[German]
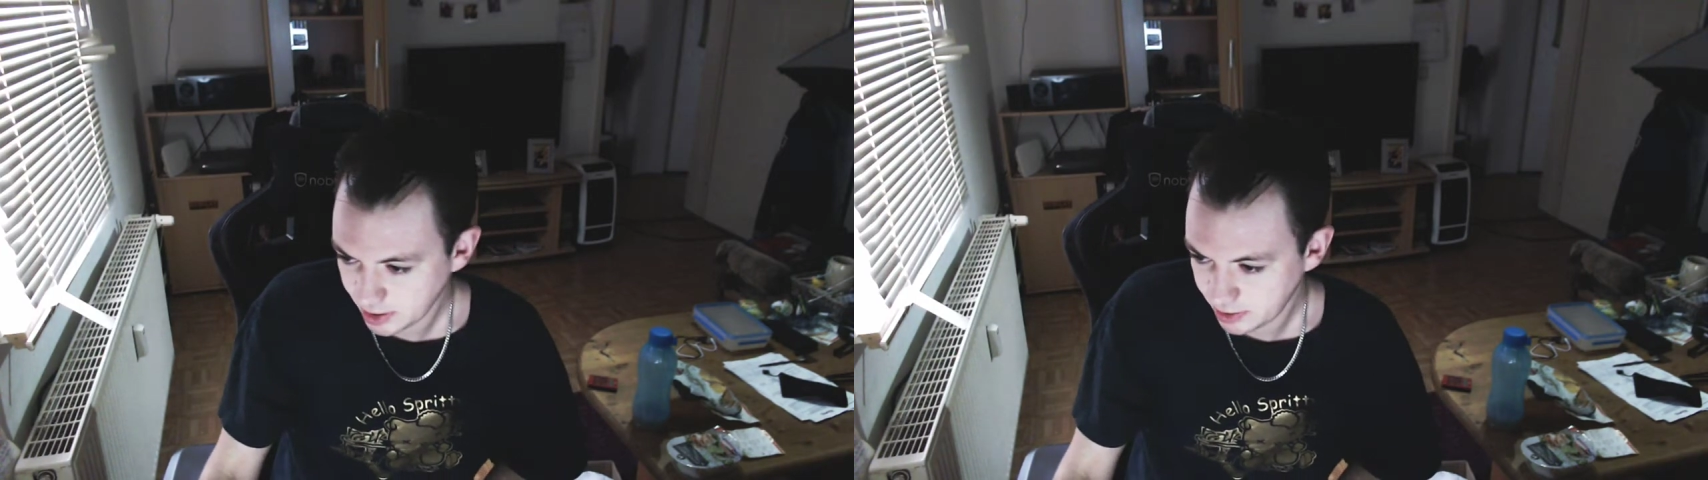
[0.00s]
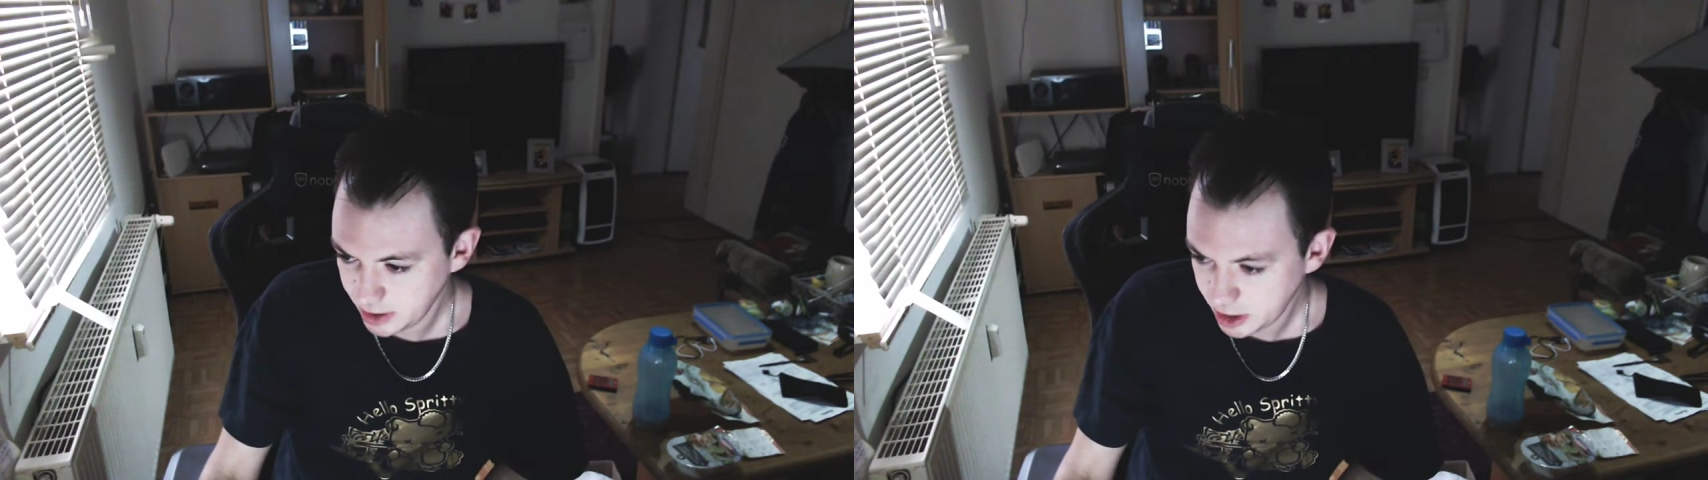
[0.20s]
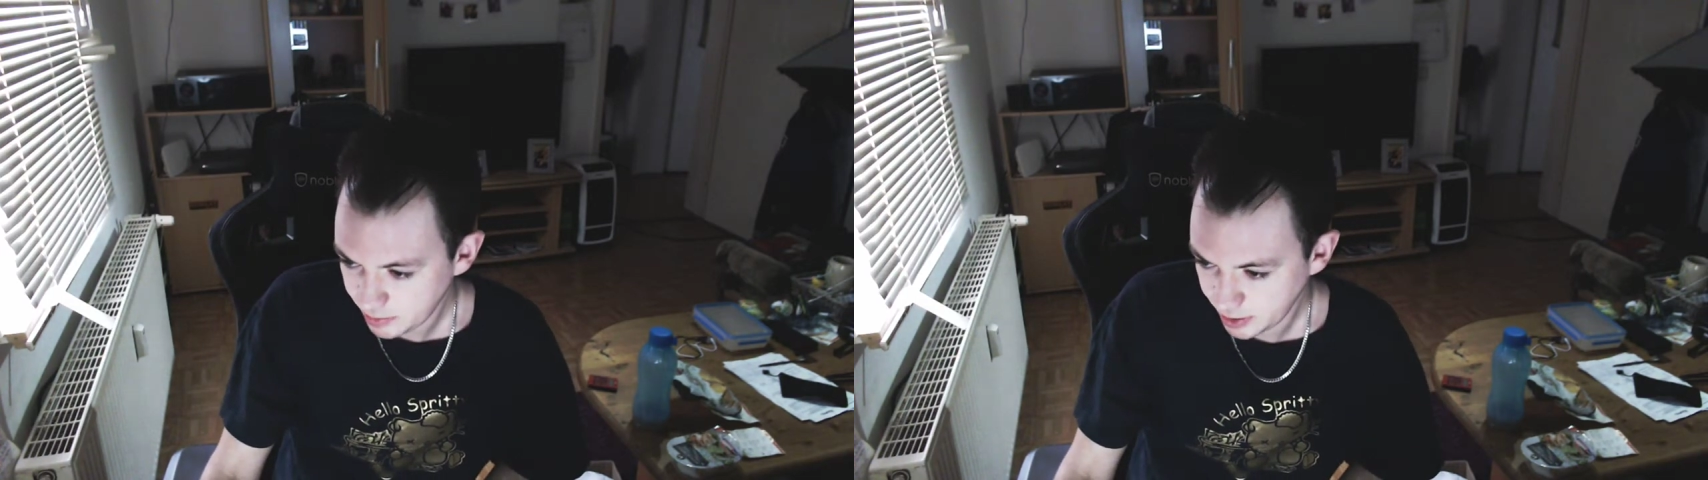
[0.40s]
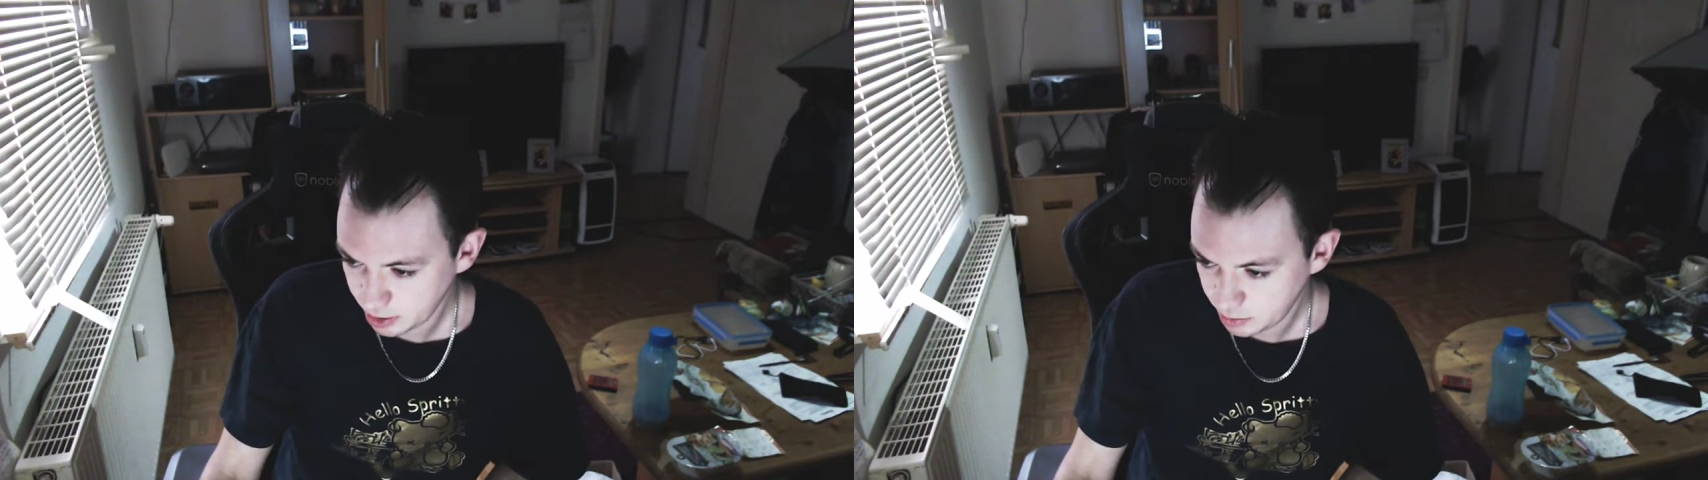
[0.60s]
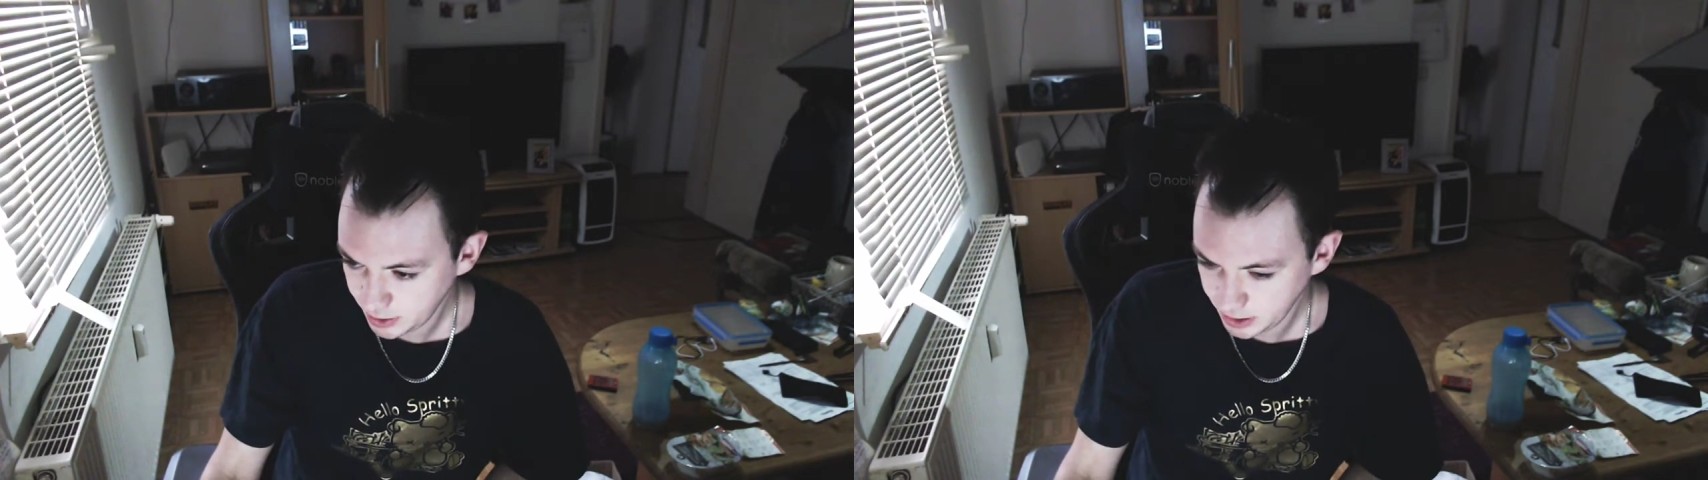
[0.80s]
lange nicht mehr
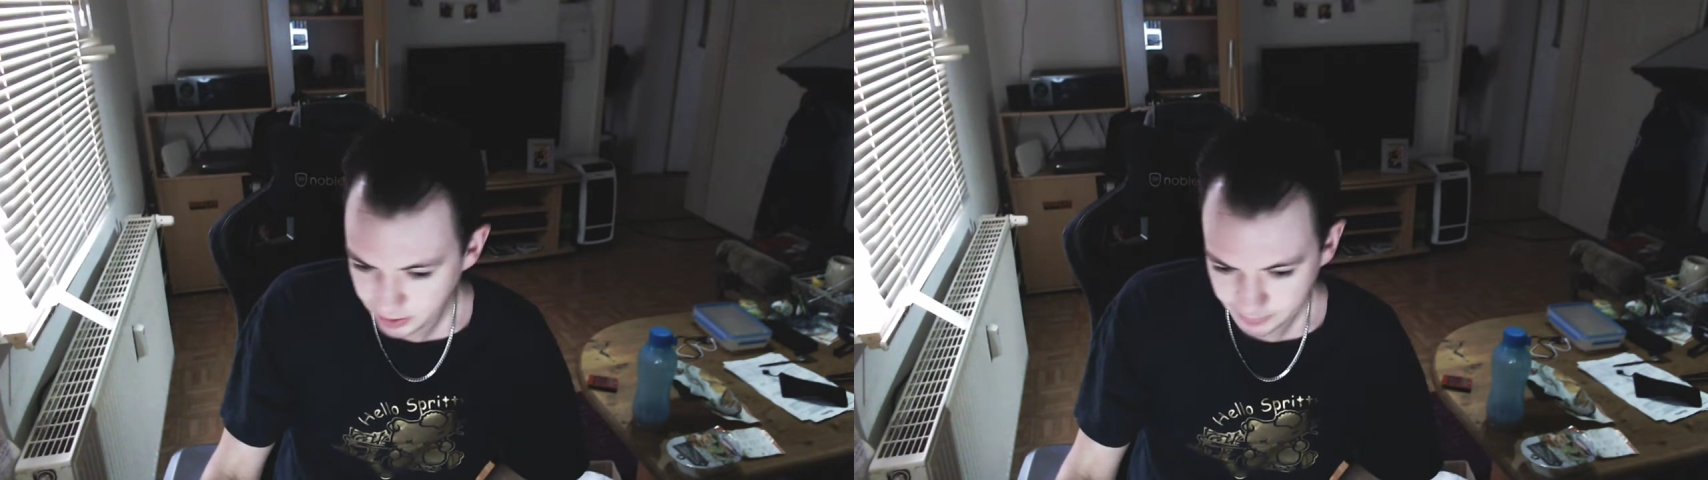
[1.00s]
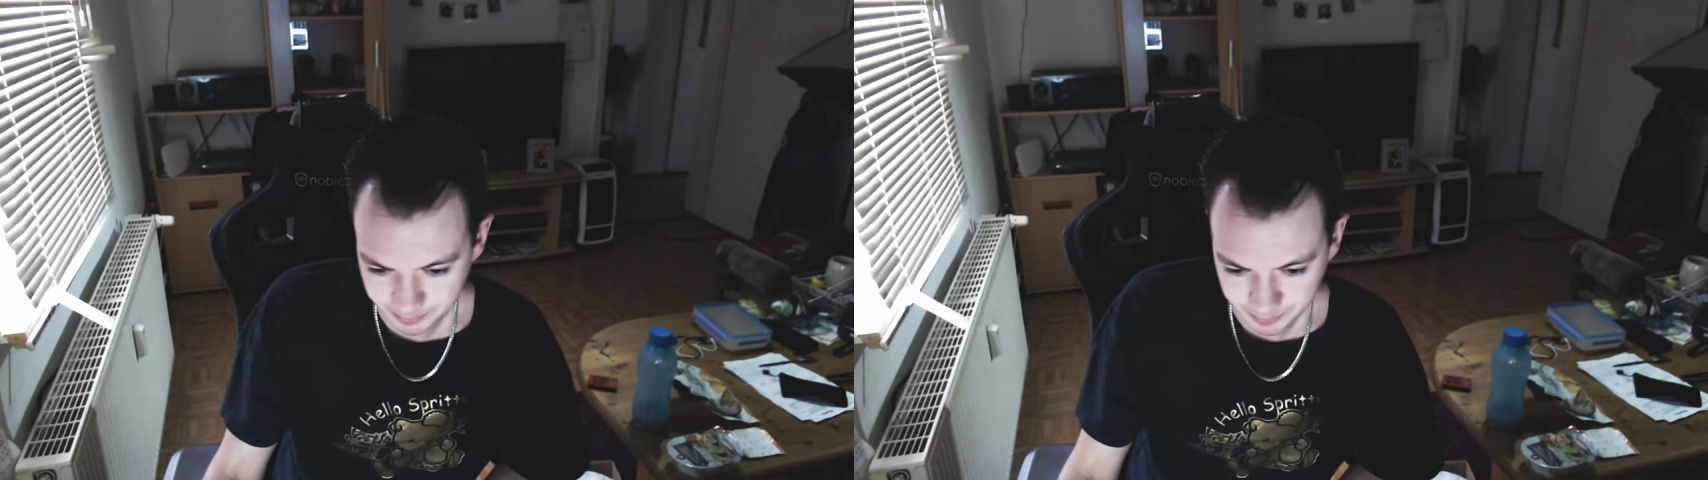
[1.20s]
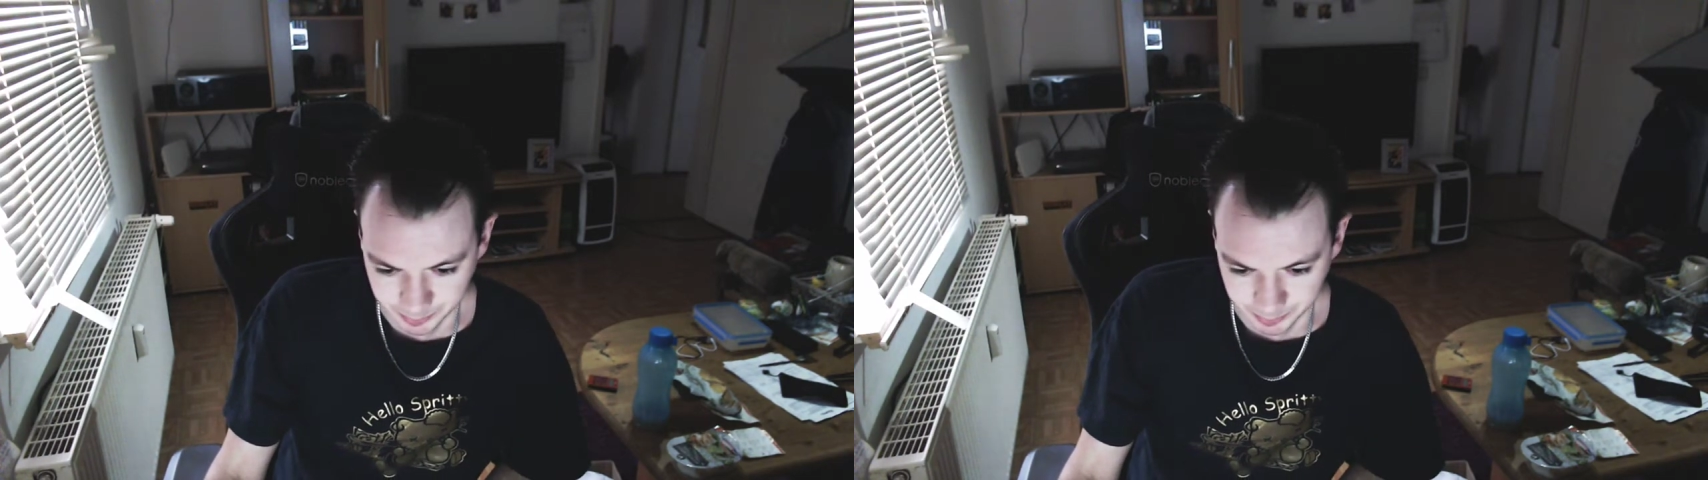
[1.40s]
gespielt.